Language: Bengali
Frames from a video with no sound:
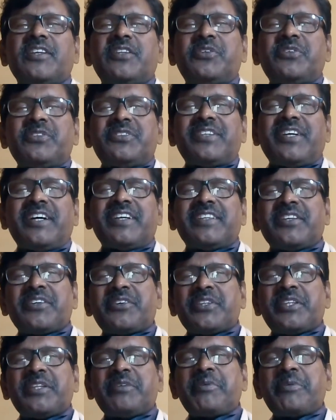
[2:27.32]
কিন্তু যাদের
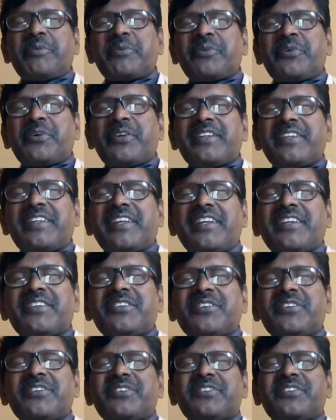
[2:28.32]
কথা ভেবে করা তারা
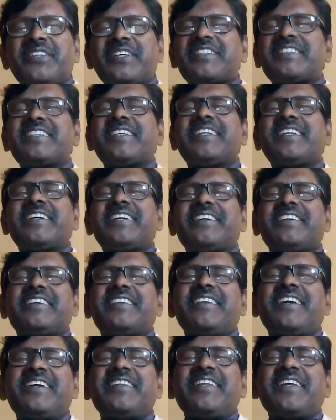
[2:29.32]
তো দেখছে না
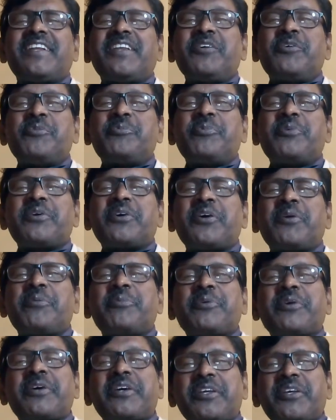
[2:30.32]
না দেখলে উপকার
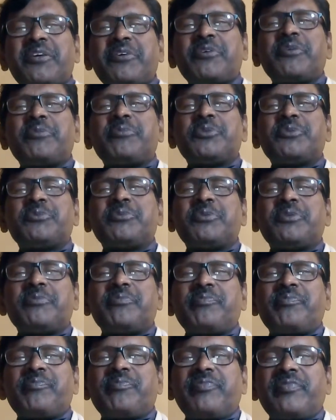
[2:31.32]
অপকার কী করে বুঝবো
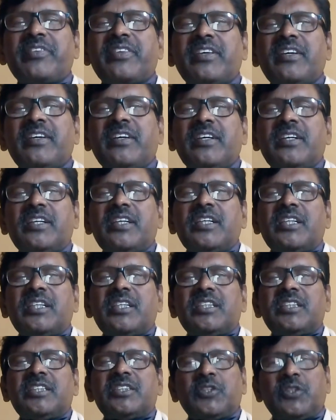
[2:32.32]

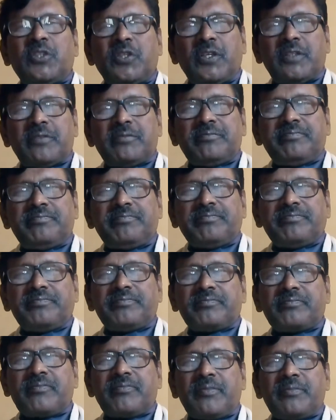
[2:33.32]
সুতরাং
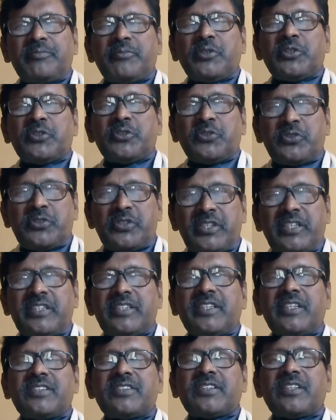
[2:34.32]
বছর
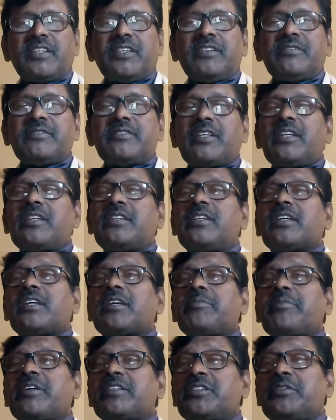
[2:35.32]
শেষ আজকে
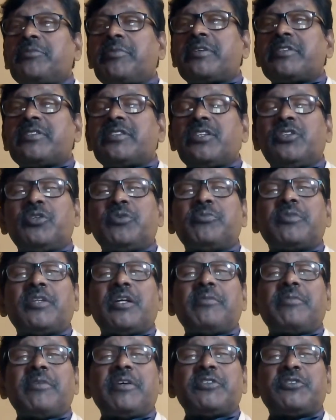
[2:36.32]
চারিদিকে বাজি ফাটছে
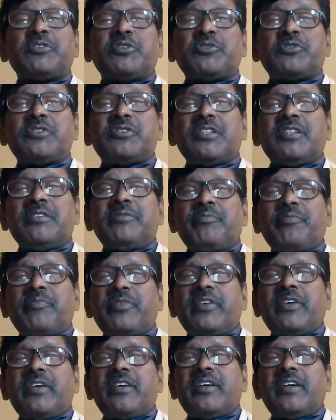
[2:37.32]
ধুমধাম আওয়াজ হচ্ছে
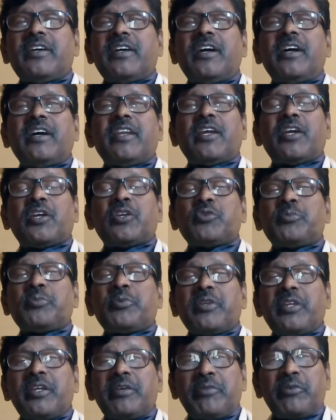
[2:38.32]
আর একটু
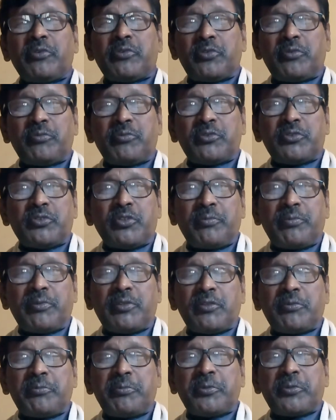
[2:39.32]
পরে আমরা নতুন বছরে
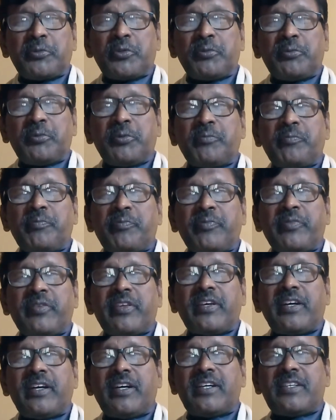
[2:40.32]
পদার্পণ করব
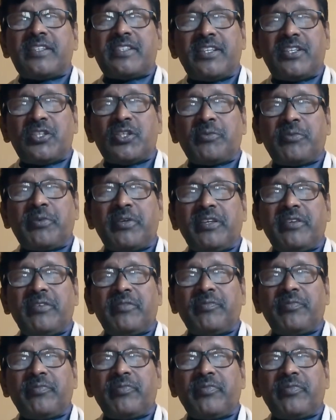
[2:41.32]
আর সেই সময়